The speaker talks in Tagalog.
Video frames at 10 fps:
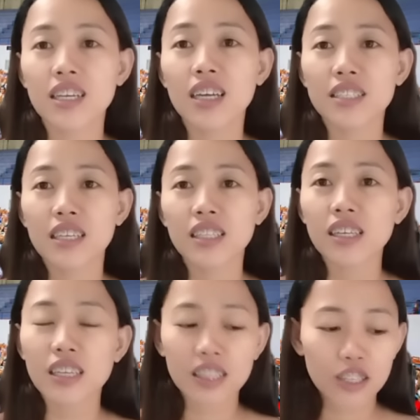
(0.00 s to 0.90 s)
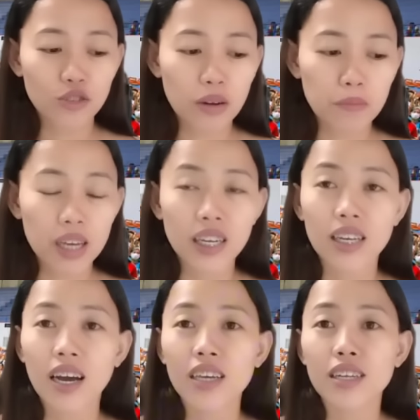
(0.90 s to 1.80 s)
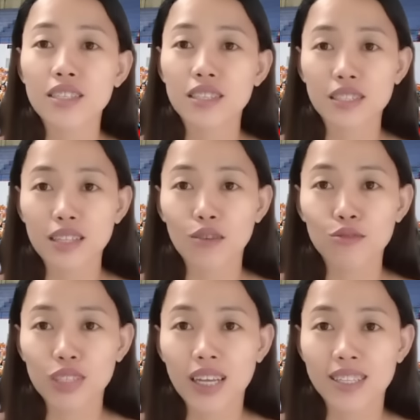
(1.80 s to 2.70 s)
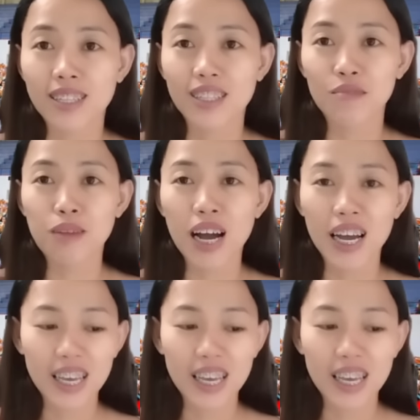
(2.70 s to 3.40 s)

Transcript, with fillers: guys, kitang-kita nyo naman, ang laki ng 6,000, 'di ba?